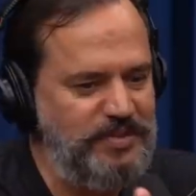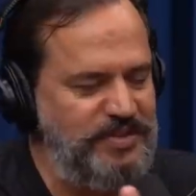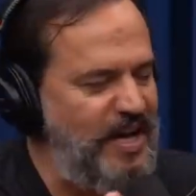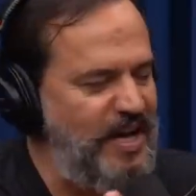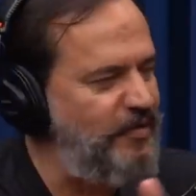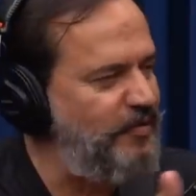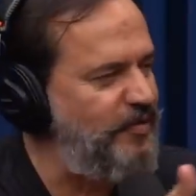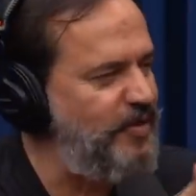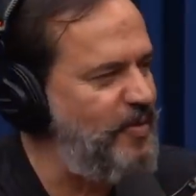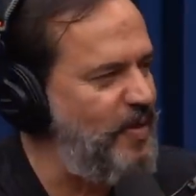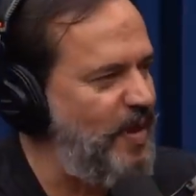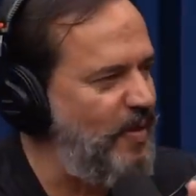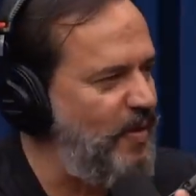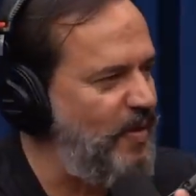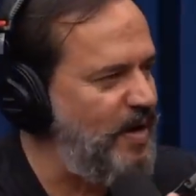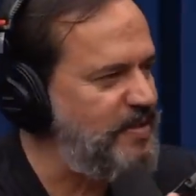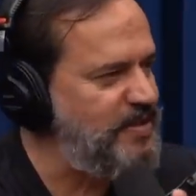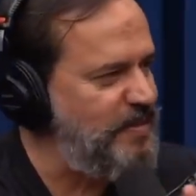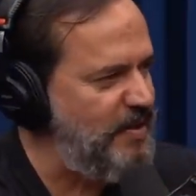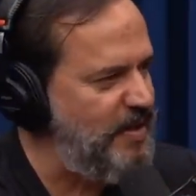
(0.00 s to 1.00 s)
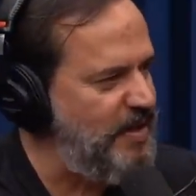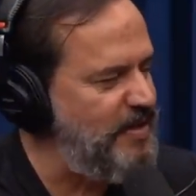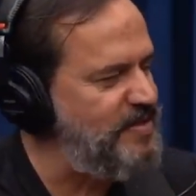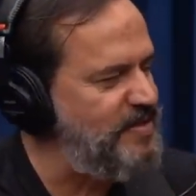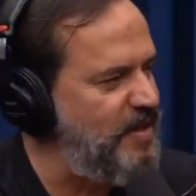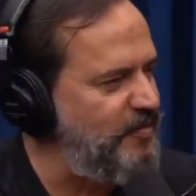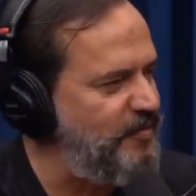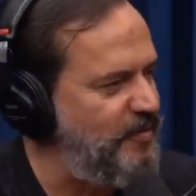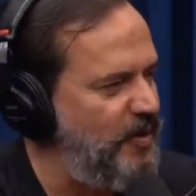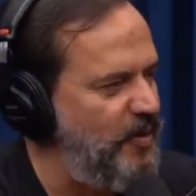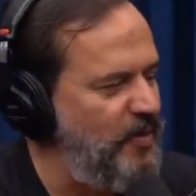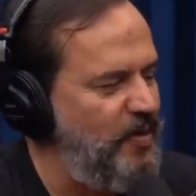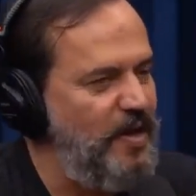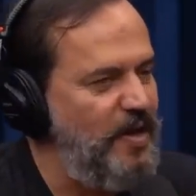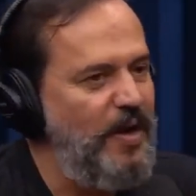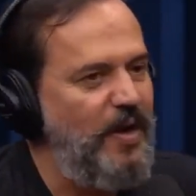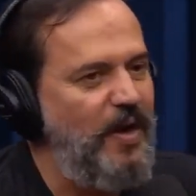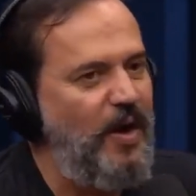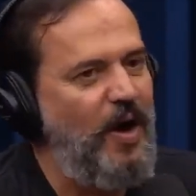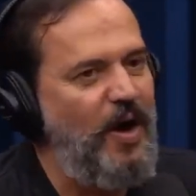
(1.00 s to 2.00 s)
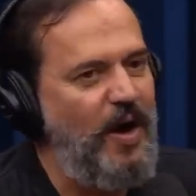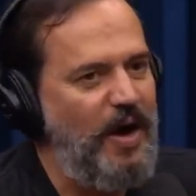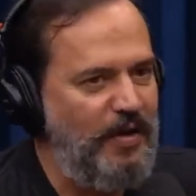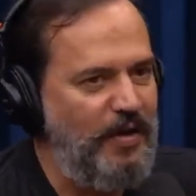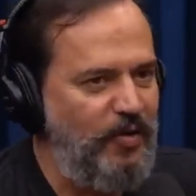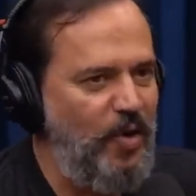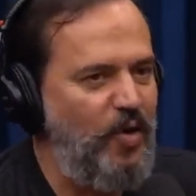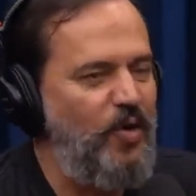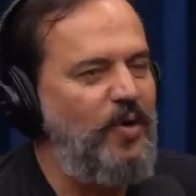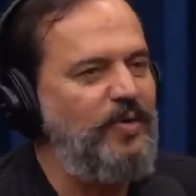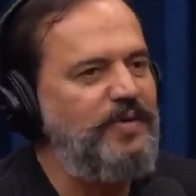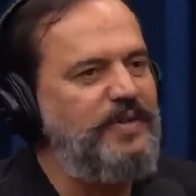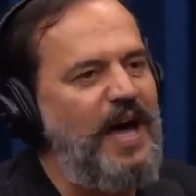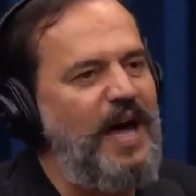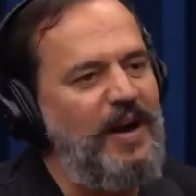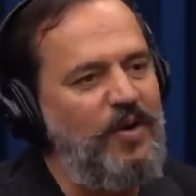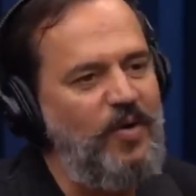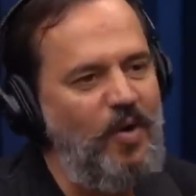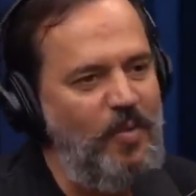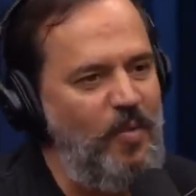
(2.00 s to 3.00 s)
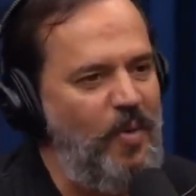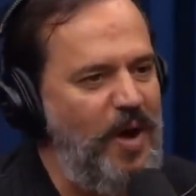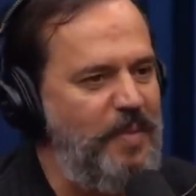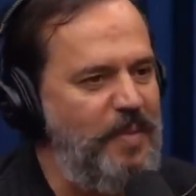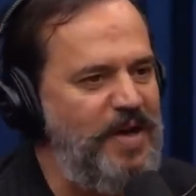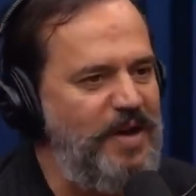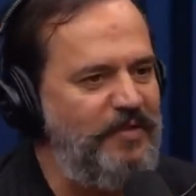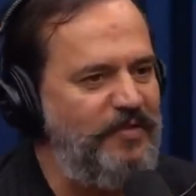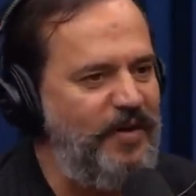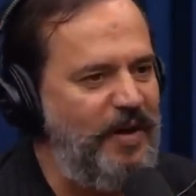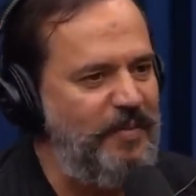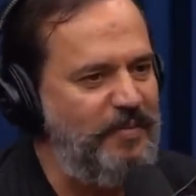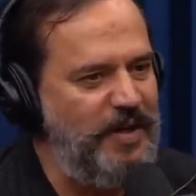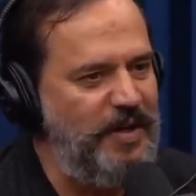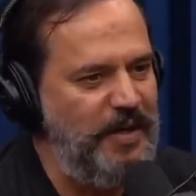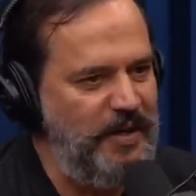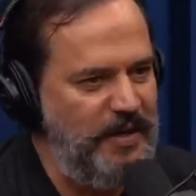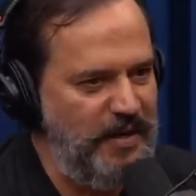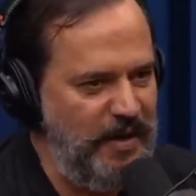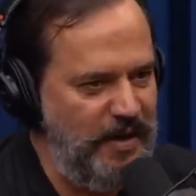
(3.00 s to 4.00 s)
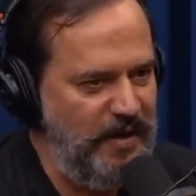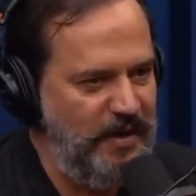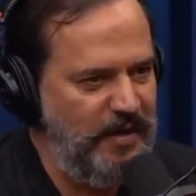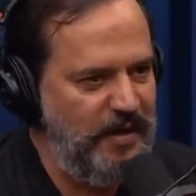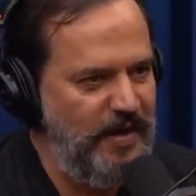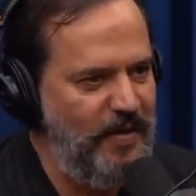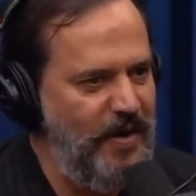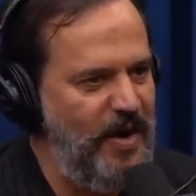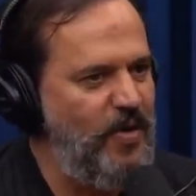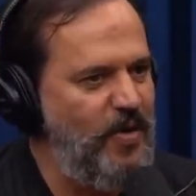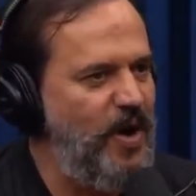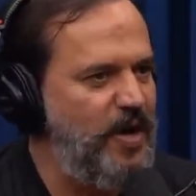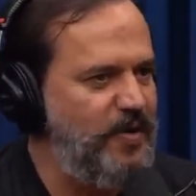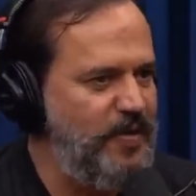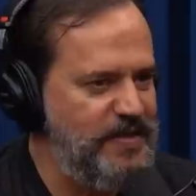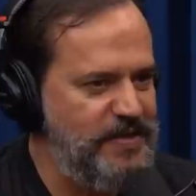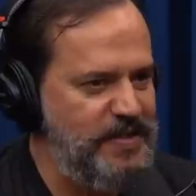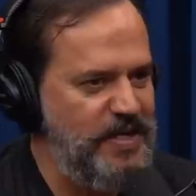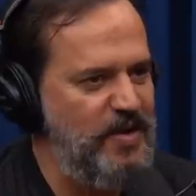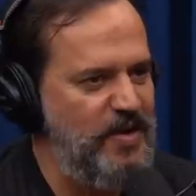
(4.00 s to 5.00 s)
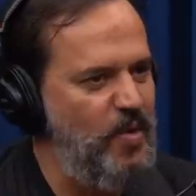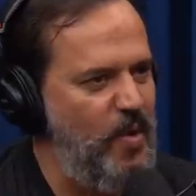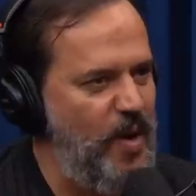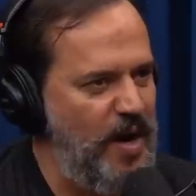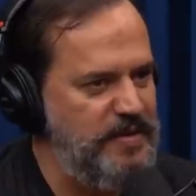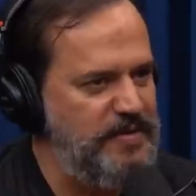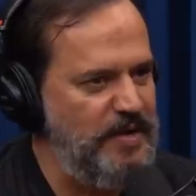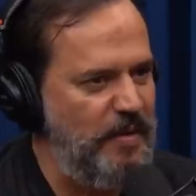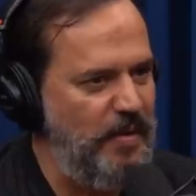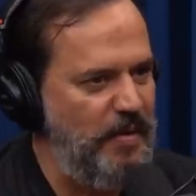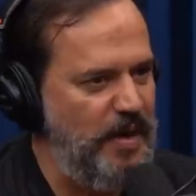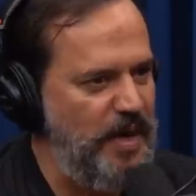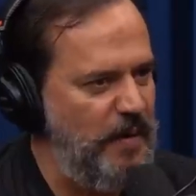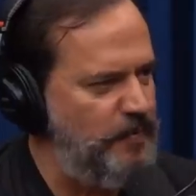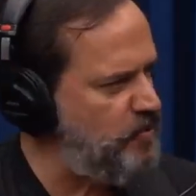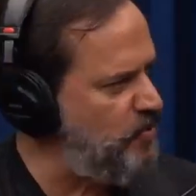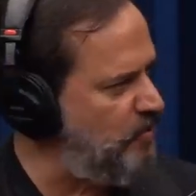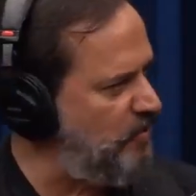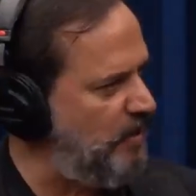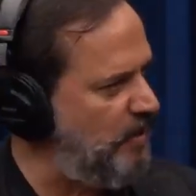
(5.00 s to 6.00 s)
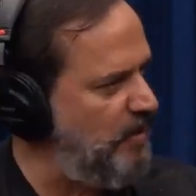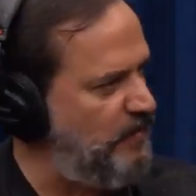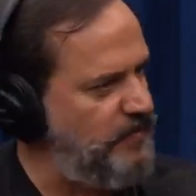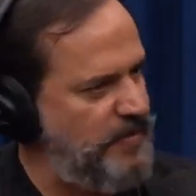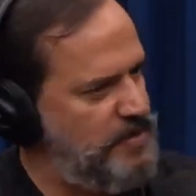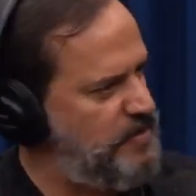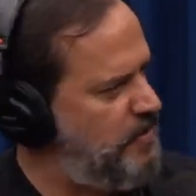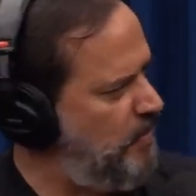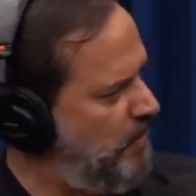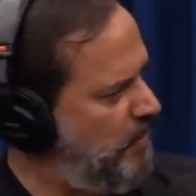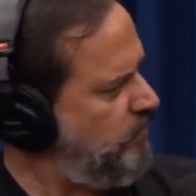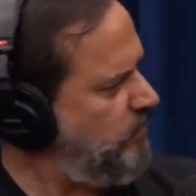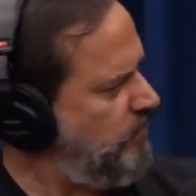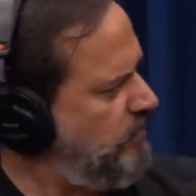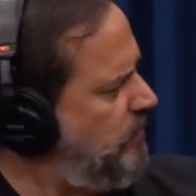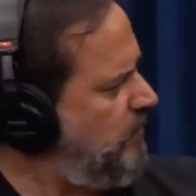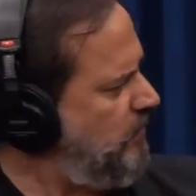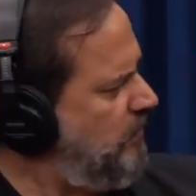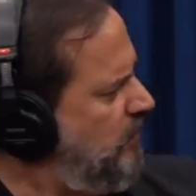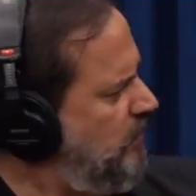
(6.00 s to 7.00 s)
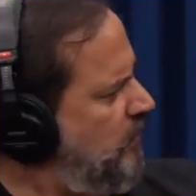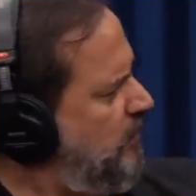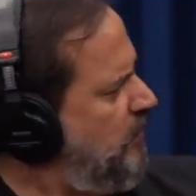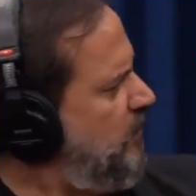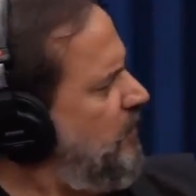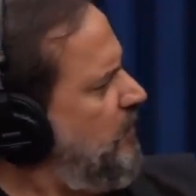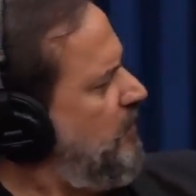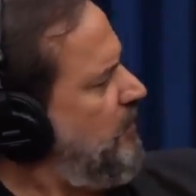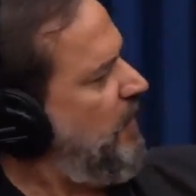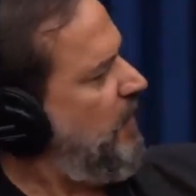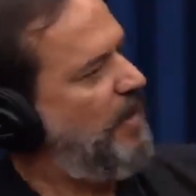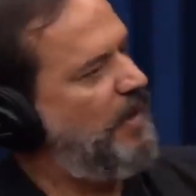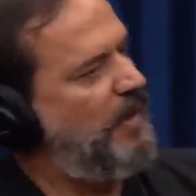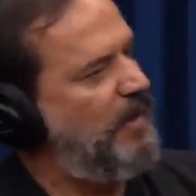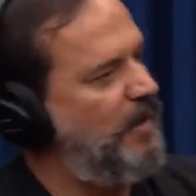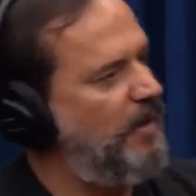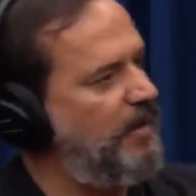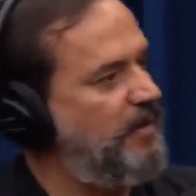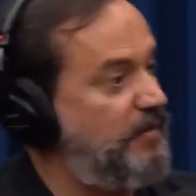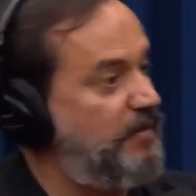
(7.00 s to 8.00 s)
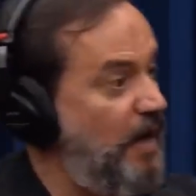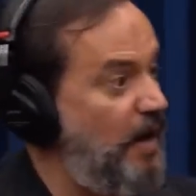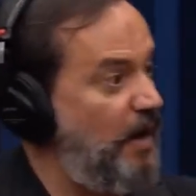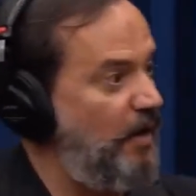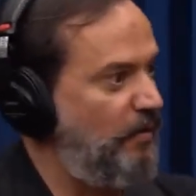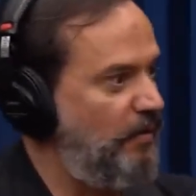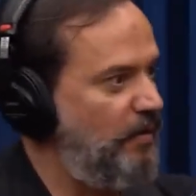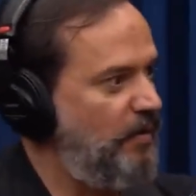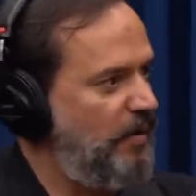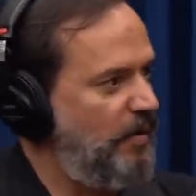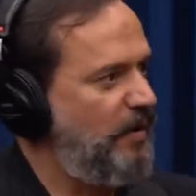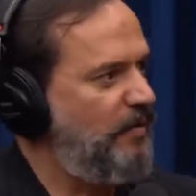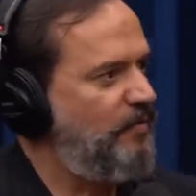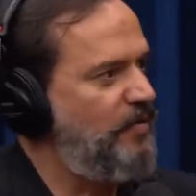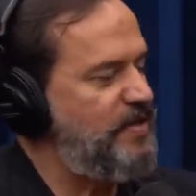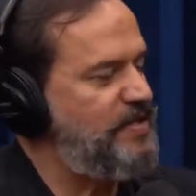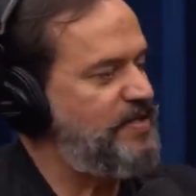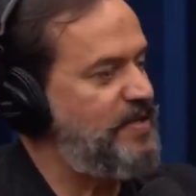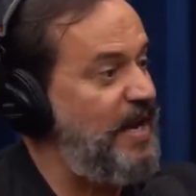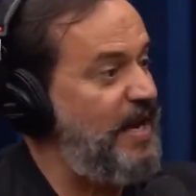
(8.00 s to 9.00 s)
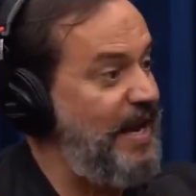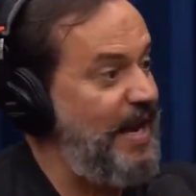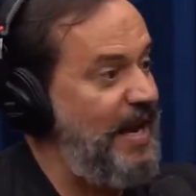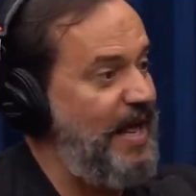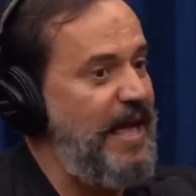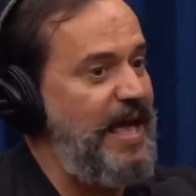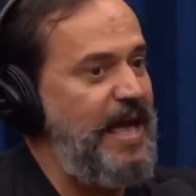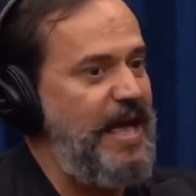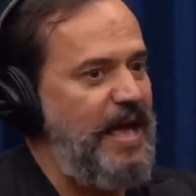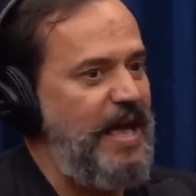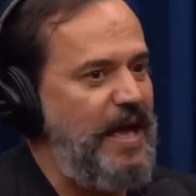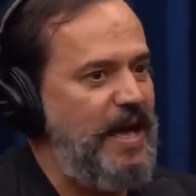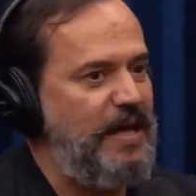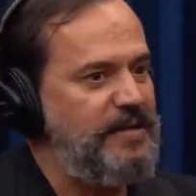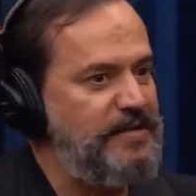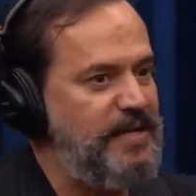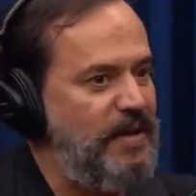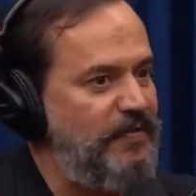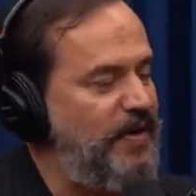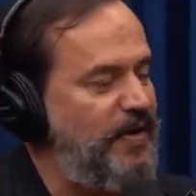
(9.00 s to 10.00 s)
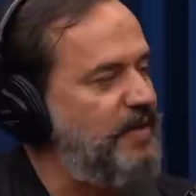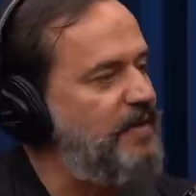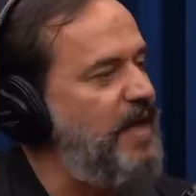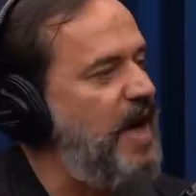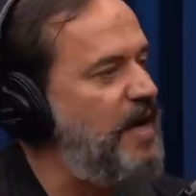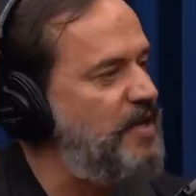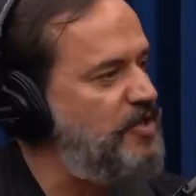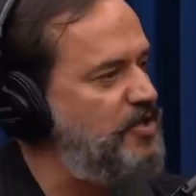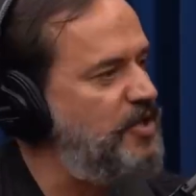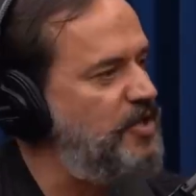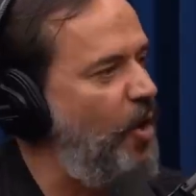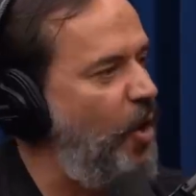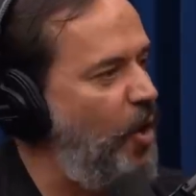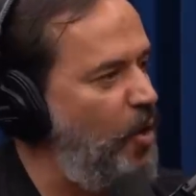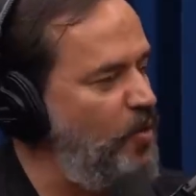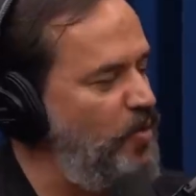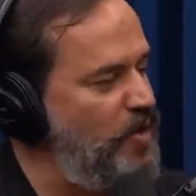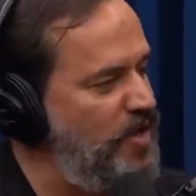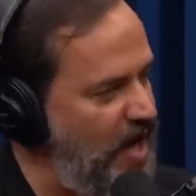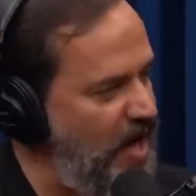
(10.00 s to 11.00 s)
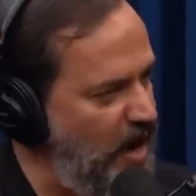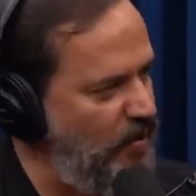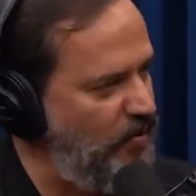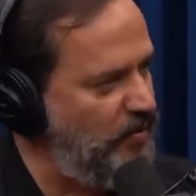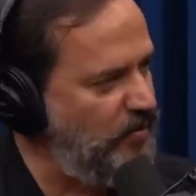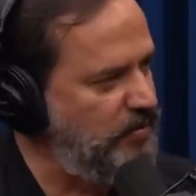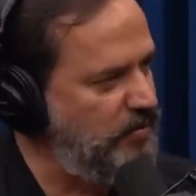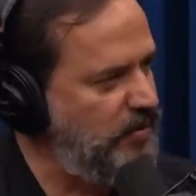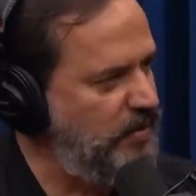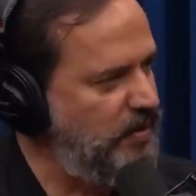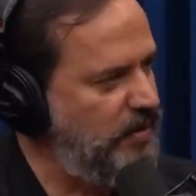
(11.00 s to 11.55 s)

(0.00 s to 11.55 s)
desafio agora. Sabe aquele desafio? Olha, vou contar como é minha família. Sim. Eu acordo às 5 horas da manhã, a pessoa tá do lado fica assim, né? Uhum. Eu limpo a então, casa, faço você café lê se a verdade ou não,